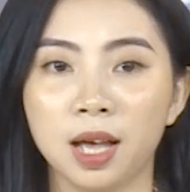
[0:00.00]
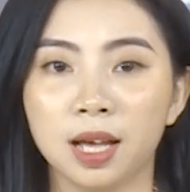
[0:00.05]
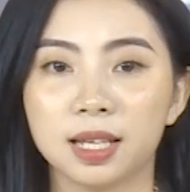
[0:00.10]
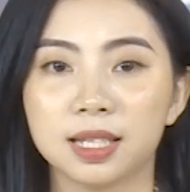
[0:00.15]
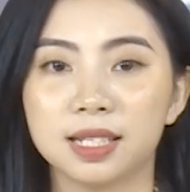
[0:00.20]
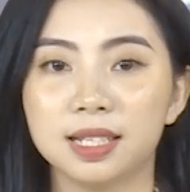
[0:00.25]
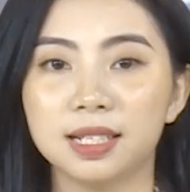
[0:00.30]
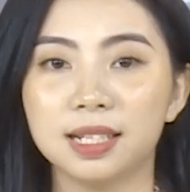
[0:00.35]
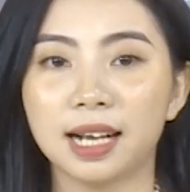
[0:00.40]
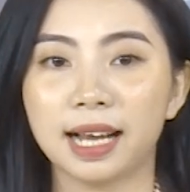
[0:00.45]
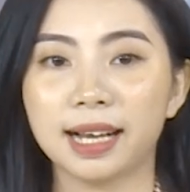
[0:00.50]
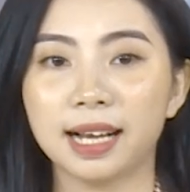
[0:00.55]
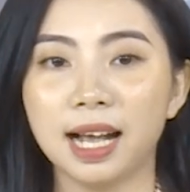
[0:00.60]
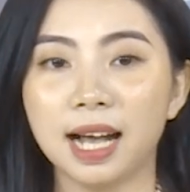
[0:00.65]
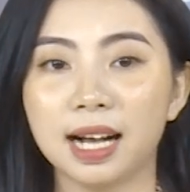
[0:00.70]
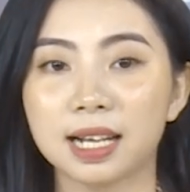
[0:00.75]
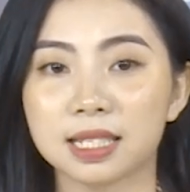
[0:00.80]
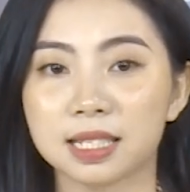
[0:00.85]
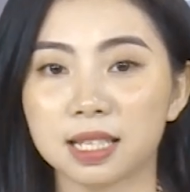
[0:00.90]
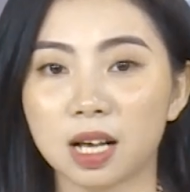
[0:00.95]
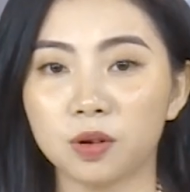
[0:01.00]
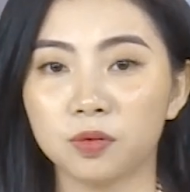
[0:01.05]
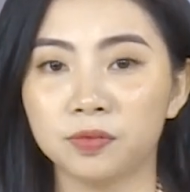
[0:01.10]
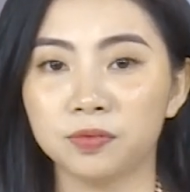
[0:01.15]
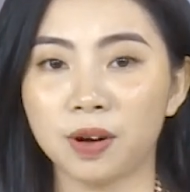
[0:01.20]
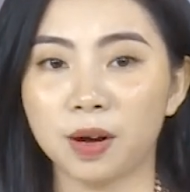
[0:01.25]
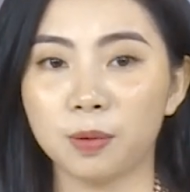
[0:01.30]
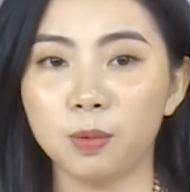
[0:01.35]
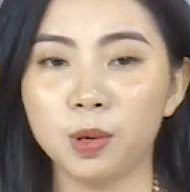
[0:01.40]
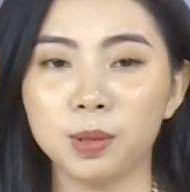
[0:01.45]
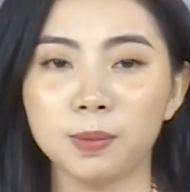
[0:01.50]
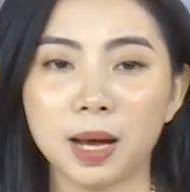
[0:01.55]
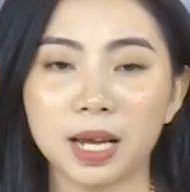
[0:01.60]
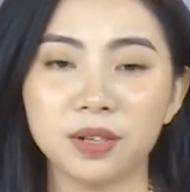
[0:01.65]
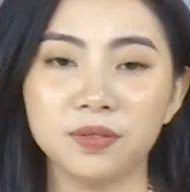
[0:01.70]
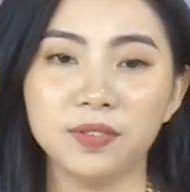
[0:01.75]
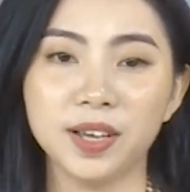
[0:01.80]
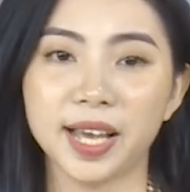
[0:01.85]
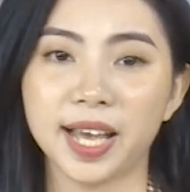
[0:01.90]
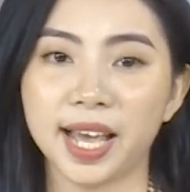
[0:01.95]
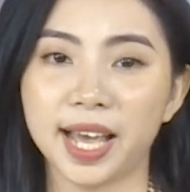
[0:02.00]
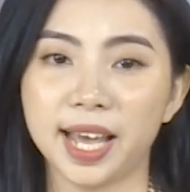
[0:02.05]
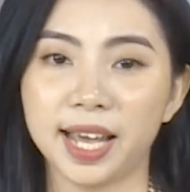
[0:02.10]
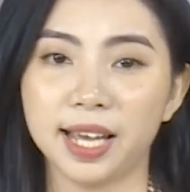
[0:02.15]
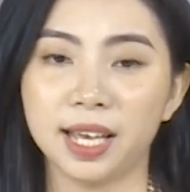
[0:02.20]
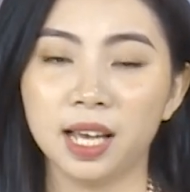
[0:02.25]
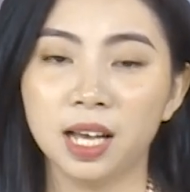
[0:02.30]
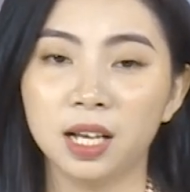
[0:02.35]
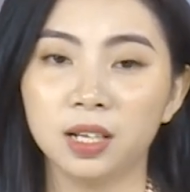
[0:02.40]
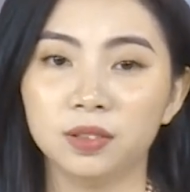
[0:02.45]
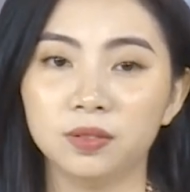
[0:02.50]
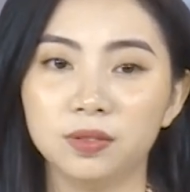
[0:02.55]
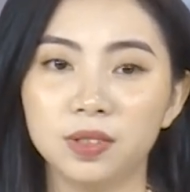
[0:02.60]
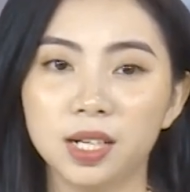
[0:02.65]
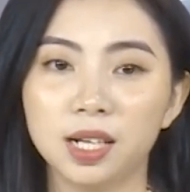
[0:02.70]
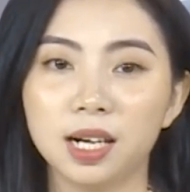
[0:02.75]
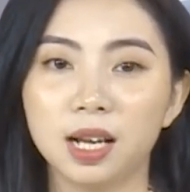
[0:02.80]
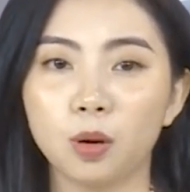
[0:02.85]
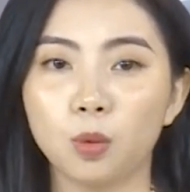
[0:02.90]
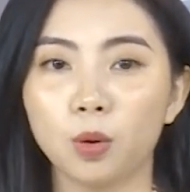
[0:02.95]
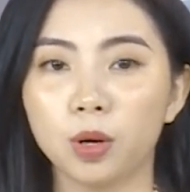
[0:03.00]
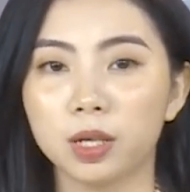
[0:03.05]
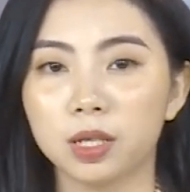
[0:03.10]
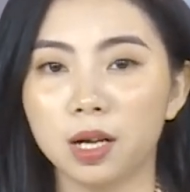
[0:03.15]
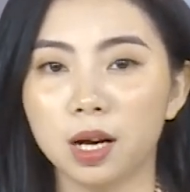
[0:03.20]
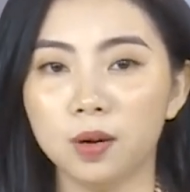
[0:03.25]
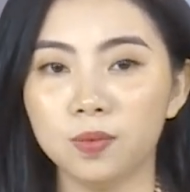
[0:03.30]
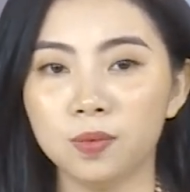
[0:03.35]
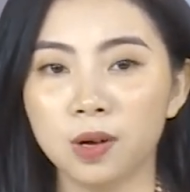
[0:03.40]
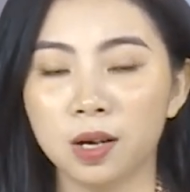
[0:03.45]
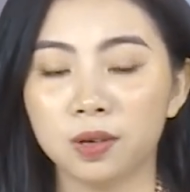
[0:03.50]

Những gánh hàng rong và buôn bán vỉa hè vừa là nguồn gốc,